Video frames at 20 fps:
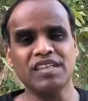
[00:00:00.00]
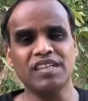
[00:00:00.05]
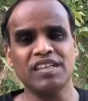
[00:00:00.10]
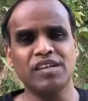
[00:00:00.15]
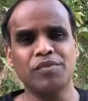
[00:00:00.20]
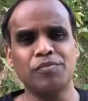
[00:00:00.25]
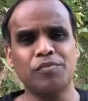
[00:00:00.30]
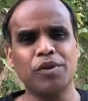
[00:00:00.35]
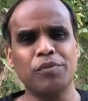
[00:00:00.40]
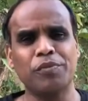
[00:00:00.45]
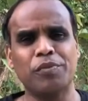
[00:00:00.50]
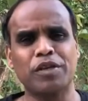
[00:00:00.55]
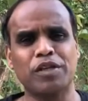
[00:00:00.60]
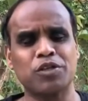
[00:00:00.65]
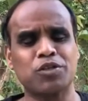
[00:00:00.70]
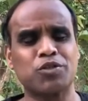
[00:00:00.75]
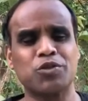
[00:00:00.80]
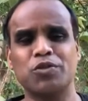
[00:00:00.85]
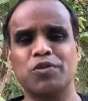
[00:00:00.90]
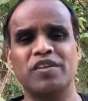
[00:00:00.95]
இப்படிப்பட்ட
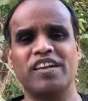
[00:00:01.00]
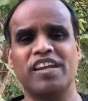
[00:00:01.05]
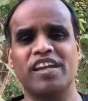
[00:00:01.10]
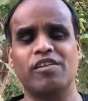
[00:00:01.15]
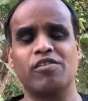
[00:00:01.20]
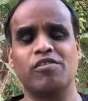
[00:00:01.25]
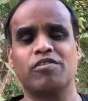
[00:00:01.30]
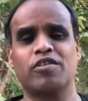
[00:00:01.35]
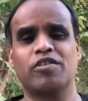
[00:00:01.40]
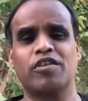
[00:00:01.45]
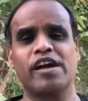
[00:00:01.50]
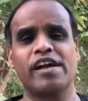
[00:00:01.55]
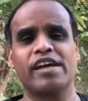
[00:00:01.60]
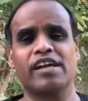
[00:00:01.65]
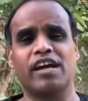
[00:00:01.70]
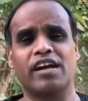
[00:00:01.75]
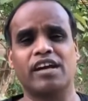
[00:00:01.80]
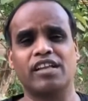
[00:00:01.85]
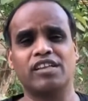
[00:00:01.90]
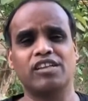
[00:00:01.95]
சூழ்நிலைகளுக்காய்
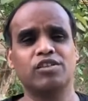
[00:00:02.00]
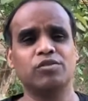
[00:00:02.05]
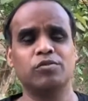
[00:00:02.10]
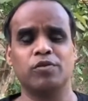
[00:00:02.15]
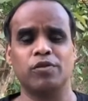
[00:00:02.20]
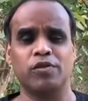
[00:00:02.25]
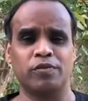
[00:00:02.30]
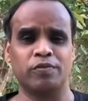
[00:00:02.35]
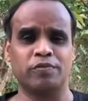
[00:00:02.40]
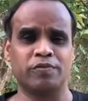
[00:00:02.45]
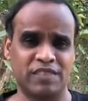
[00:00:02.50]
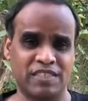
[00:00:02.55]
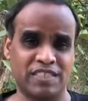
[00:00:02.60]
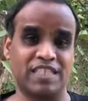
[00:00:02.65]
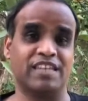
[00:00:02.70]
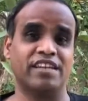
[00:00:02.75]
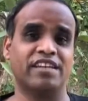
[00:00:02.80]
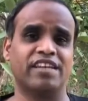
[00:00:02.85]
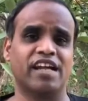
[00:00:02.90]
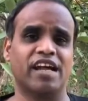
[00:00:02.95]
கடந்து
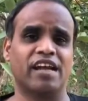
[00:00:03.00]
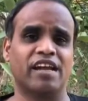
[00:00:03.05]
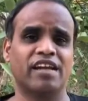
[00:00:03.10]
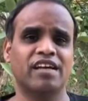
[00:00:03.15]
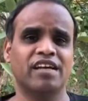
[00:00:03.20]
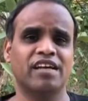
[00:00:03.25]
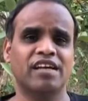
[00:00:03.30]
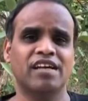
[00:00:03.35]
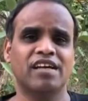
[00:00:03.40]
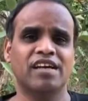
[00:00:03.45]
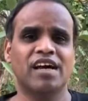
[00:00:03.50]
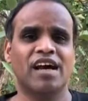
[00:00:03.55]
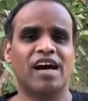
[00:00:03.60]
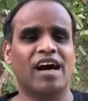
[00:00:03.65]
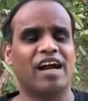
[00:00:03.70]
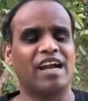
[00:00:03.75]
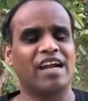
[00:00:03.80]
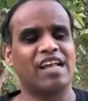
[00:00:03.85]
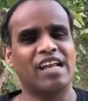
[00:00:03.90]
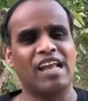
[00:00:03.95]
சென்றார்
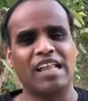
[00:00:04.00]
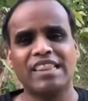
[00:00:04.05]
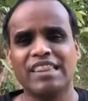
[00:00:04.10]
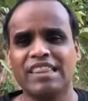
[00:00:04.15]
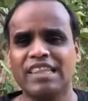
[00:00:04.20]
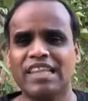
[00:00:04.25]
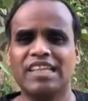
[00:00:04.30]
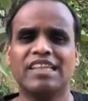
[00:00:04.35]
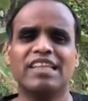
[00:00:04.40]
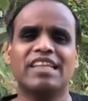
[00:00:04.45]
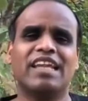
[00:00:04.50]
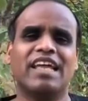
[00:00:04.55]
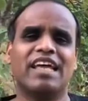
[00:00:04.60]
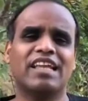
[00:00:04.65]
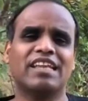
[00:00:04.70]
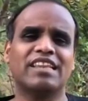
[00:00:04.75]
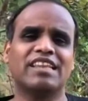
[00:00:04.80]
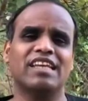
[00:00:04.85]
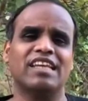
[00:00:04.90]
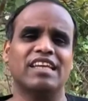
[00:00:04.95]
ஆனால் அந்தந்த
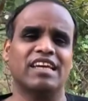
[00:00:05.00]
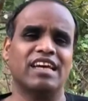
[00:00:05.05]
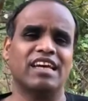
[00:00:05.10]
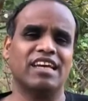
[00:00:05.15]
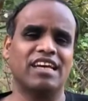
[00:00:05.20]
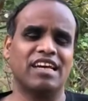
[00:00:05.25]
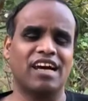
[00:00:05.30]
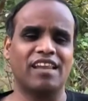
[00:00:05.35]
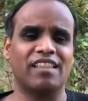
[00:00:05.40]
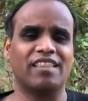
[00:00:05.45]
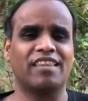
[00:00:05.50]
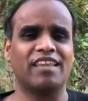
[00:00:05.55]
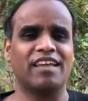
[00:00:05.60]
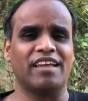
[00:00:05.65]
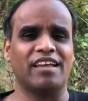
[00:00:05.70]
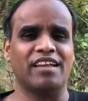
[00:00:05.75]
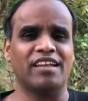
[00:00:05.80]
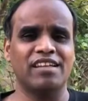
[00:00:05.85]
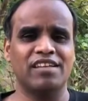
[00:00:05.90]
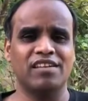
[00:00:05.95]
நேரத்தில் கத்த
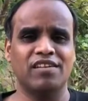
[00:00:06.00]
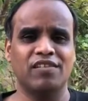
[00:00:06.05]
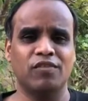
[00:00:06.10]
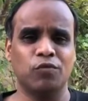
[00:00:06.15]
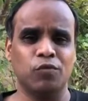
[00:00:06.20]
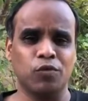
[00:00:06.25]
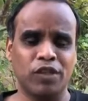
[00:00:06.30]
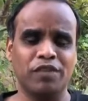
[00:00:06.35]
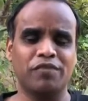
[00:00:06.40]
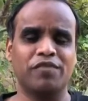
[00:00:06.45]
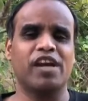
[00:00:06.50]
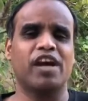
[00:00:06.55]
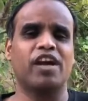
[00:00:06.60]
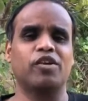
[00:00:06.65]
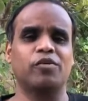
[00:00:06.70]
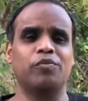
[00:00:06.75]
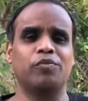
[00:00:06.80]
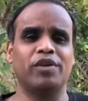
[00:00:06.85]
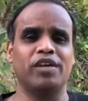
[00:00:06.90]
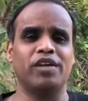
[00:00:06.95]
உதவி
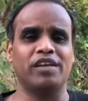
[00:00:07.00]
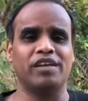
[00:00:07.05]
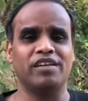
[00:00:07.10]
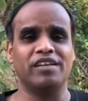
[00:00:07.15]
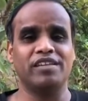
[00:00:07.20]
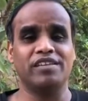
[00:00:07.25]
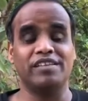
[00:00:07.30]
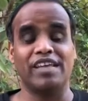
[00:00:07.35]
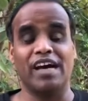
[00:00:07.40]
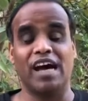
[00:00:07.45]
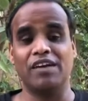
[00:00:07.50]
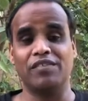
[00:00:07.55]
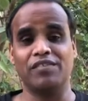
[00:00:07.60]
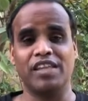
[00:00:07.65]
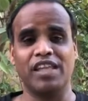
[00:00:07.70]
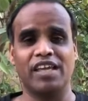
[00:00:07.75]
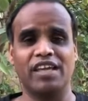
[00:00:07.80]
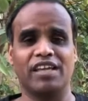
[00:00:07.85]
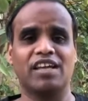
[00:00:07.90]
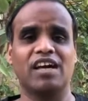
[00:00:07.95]
அனுப்பி
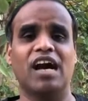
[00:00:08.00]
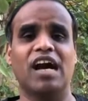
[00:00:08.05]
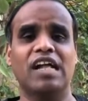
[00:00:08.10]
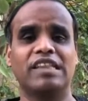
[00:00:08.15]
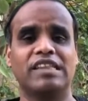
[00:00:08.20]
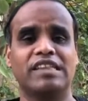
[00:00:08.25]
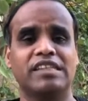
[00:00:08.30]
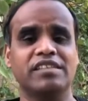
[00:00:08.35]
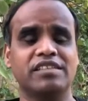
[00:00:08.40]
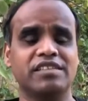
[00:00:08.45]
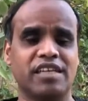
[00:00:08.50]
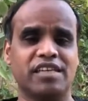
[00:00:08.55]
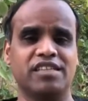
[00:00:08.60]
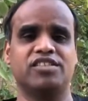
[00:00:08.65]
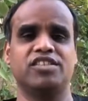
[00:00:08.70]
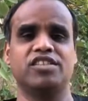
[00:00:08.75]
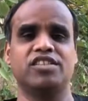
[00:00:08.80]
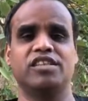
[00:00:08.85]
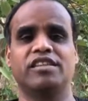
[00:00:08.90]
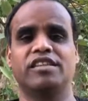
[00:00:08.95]
தாவிதை காத்து
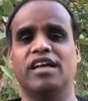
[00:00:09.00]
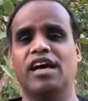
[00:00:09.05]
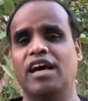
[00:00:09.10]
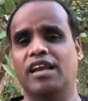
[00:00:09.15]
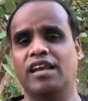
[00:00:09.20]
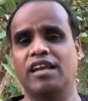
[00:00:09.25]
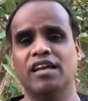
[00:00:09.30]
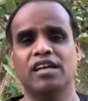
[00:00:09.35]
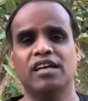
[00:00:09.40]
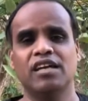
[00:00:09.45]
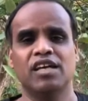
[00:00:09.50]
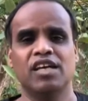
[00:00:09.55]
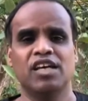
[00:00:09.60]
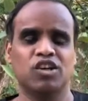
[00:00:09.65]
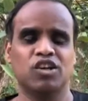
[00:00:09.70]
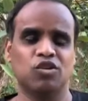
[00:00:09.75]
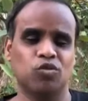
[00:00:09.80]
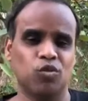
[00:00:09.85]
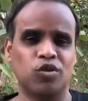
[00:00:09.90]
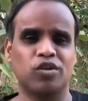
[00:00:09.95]
ரட்சித்தார்
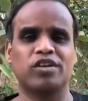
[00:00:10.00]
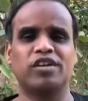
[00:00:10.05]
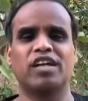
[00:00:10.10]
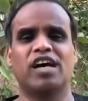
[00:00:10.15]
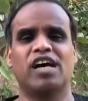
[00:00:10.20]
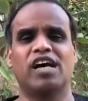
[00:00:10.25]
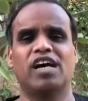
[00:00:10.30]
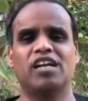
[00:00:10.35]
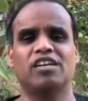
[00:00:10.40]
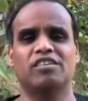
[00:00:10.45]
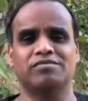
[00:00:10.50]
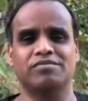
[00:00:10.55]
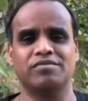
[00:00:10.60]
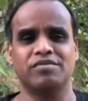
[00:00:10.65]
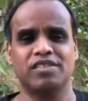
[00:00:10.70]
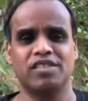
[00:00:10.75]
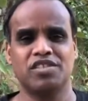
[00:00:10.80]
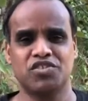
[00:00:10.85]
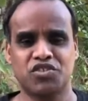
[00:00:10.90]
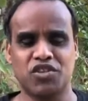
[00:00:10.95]
ஒரு நாளும்
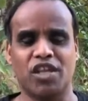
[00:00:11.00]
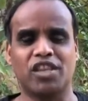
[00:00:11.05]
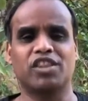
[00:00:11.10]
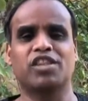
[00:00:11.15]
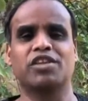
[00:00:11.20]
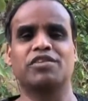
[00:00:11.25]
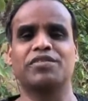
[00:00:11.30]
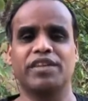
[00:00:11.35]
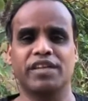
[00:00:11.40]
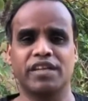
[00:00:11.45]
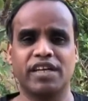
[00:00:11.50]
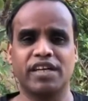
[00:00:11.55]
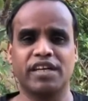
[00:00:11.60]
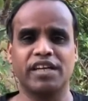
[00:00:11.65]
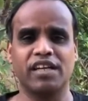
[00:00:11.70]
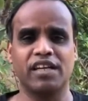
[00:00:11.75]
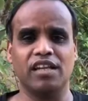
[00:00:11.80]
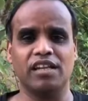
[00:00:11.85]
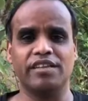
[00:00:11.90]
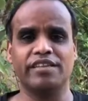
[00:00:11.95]
சத்ருவின்
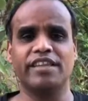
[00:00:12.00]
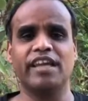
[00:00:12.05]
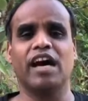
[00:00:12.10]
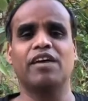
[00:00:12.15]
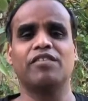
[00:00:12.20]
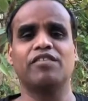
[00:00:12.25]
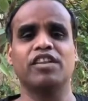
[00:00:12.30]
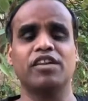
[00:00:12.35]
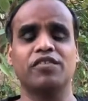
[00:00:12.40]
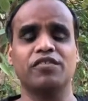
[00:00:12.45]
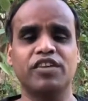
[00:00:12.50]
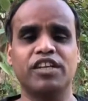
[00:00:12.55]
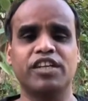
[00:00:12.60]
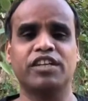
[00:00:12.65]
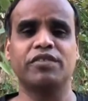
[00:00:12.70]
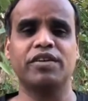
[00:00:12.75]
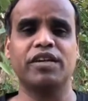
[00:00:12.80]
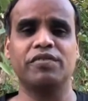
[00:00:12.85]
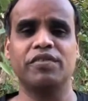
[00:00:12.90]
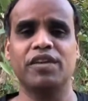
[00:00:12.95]
கையில் தாவிதை
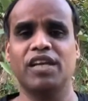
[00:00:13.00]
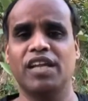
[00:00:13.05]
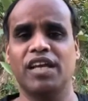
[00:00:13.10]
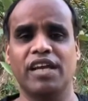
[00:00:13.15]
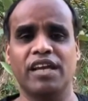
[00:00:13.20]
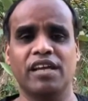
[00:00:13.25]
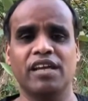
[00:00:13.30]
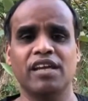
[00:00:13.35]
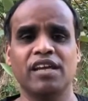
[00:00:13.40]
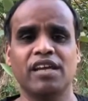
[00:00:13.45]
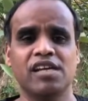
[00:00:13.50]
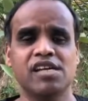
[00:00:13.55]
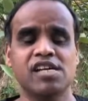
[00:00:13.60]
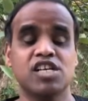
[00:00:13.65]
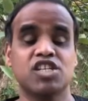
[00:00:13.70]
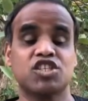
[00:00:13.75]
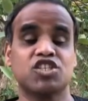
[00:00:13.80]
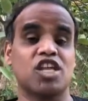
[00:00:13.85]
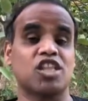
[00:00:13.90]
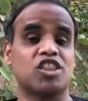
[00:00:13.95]
விட்டுவிடவில்லை
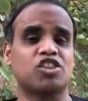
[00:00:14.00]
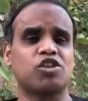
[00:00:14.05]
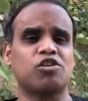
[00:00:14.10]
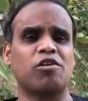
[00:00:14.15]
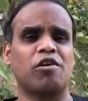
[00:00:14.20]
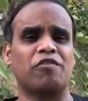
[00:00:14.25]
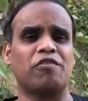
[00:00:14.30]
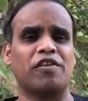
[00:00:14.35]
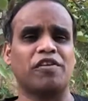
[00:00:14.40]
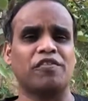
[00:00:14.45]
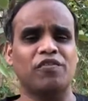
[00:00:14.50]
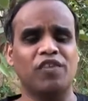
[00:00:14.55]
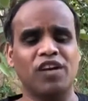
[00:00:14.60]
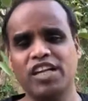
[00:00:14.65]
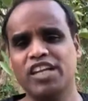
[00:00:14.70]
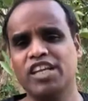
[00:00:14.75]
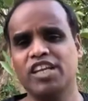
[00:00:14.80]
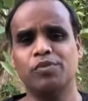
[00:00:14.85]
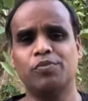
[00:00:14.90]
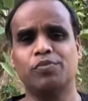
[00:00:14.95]
சத்ரு அவனை
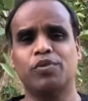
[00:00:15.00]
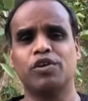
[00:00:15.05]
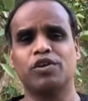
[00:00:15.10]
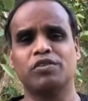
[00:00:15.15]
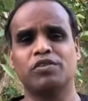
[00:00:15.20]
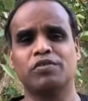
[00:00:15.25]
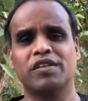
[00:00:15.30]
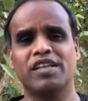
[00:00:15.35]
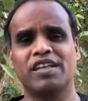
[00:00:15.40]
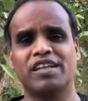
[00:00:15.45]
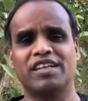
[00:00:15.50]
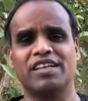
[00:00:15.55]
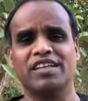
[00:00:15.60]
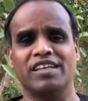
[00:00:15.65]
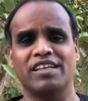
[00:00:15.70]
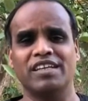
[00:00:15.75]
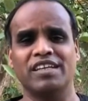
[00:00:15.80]
விழுங்கி போடுவதற்கு